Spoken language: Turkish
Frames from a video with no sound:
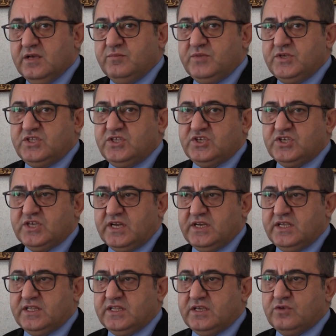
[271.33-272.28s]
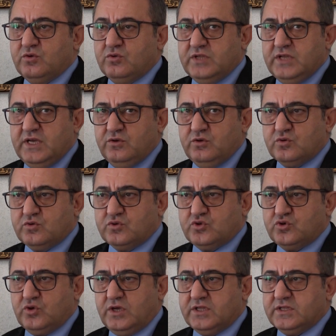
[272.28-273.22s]
biz dışarıya da gönderiyoruz.
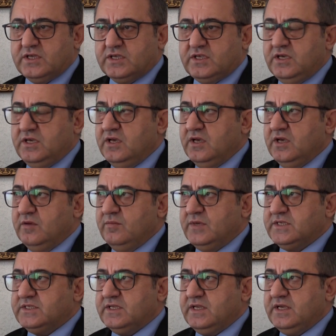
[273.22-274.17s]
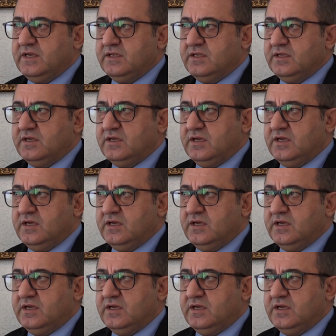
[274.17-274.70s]
Şu andaki mesela e,